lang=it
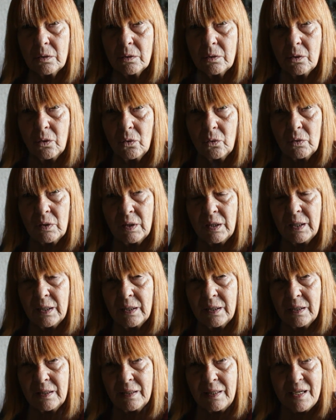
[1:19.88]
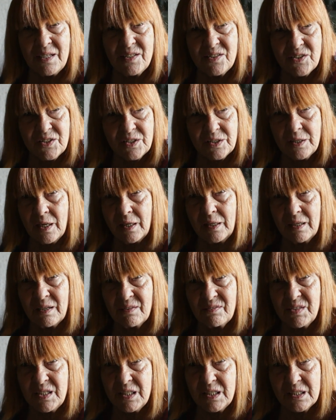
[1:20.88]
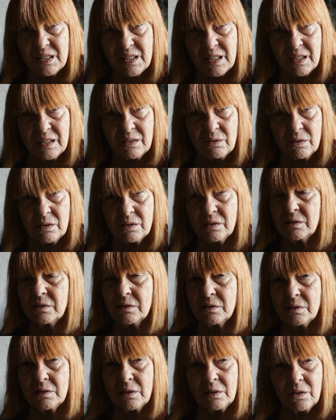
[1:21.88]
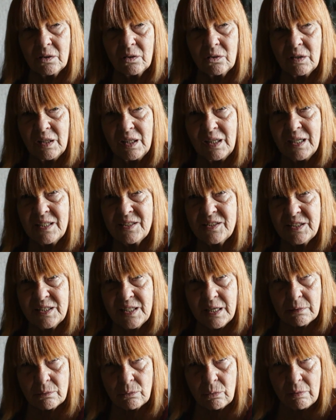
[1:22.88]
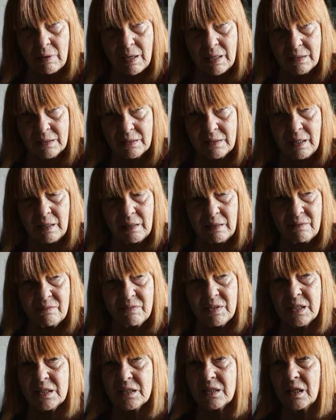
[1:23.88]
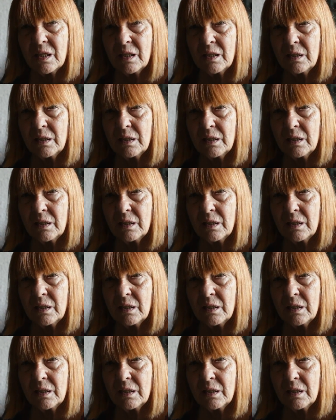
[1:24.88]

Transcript: con le leggi della vita, le leggi naturali della vita,